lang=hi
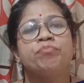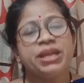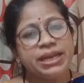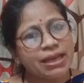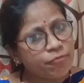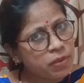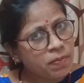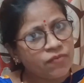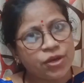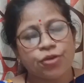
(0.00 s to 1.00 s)
पीडीएफ भी
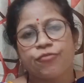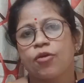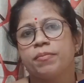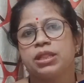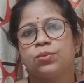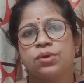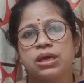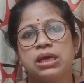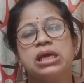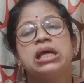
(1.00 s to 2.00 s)
मैं वीडियो फॉर्म में
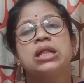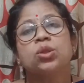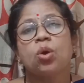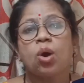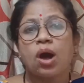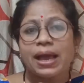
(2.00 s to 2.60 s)
दूंगी तो